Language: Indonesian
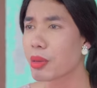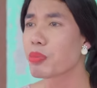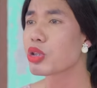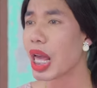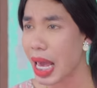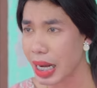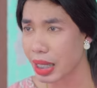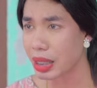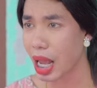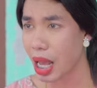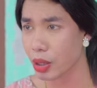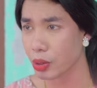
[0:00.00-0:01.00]
cari putaran
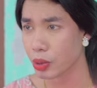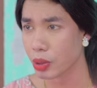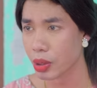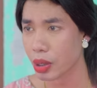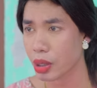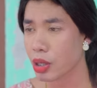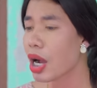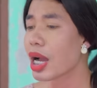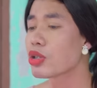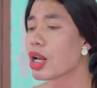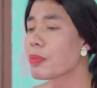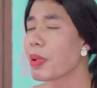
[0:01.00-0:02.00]
kau? Kau
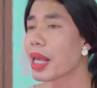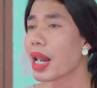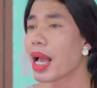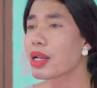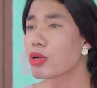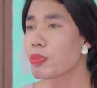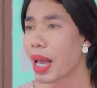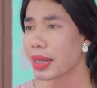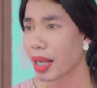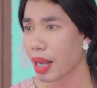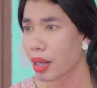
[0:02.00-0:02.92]
nggak jualan payah lagi rupanya?